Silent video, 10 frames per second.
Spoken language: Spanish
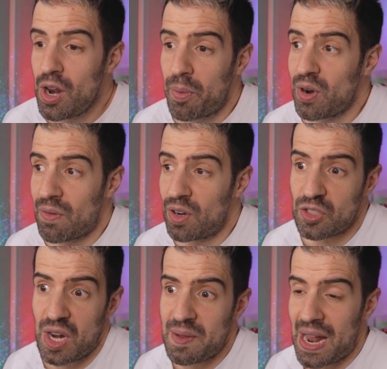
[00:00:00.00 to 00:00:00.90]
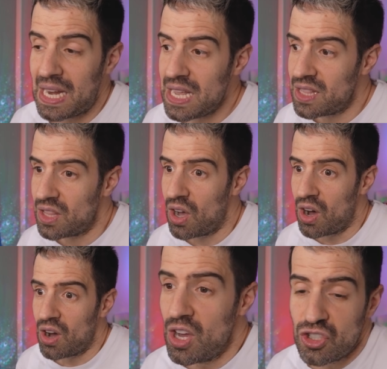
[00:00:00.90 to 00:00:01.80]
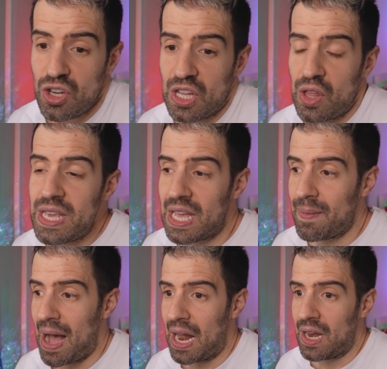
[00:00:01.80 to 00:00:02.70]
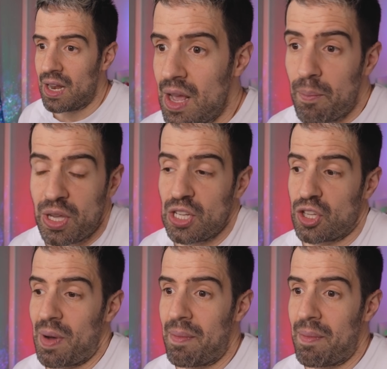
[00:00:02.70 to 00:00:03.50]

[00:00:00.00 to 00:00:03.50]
pero una foca es un animal lindo. Yo no te lo dije mal. ¿Por qué te lo tomás